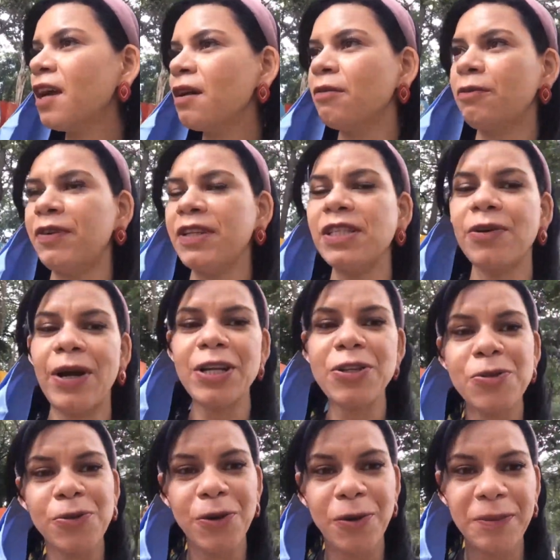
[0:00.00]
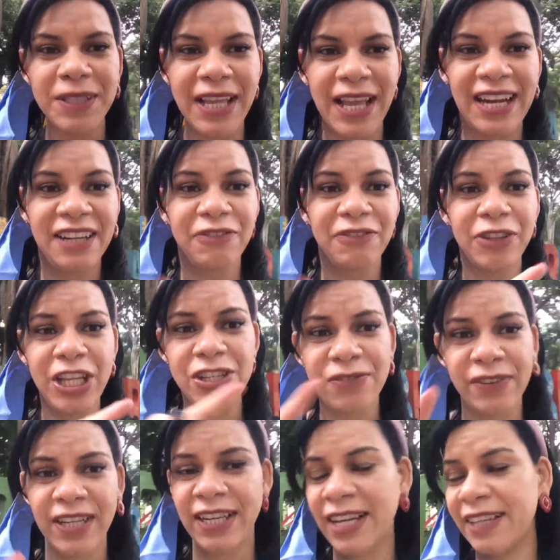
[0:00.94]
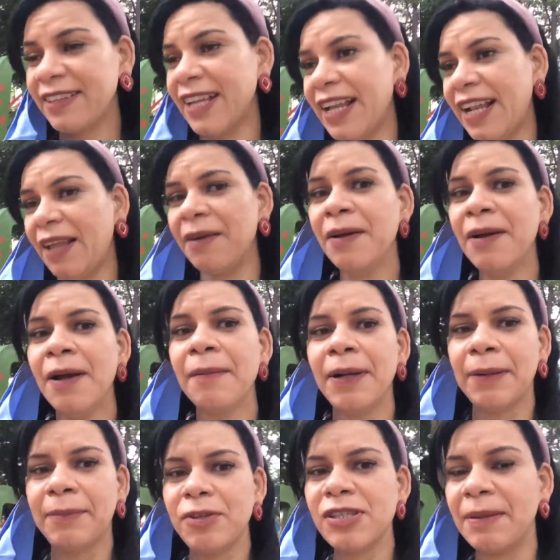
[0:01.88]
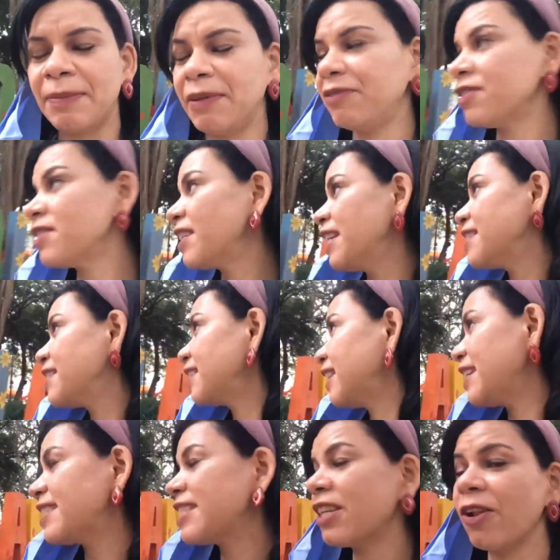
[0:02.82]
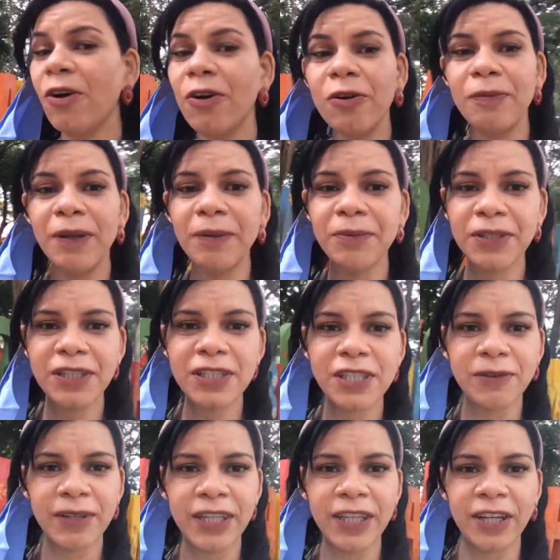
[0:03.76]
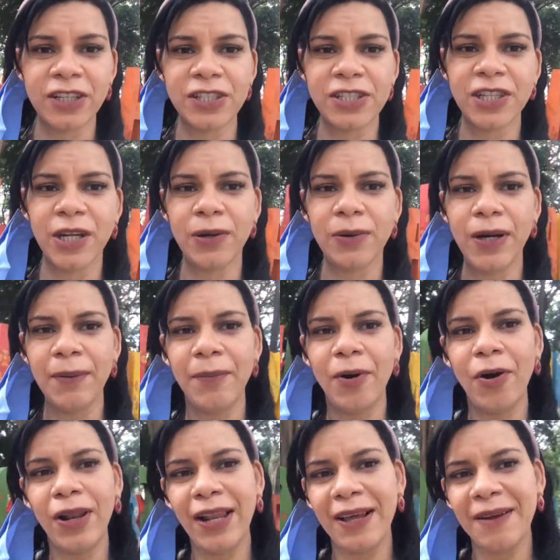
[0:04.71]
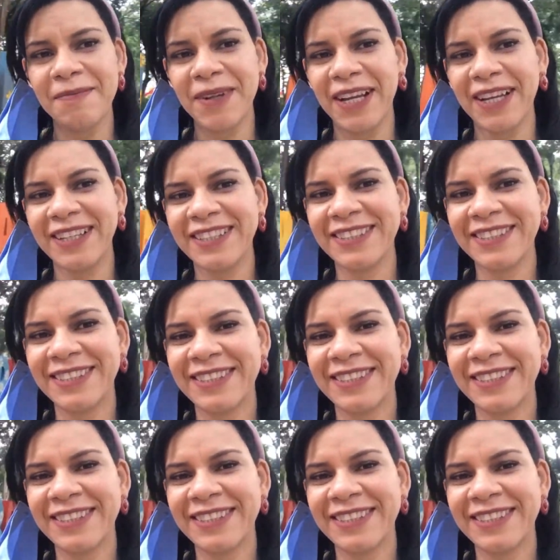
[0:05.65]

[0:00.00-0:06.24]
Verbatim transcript: Vou ver se eu acho o nome dela e deixo aqui na tela para mostrar para vocês. E tem esse logo bem bonitinho aqui, ó, de Eu Amo Olambra.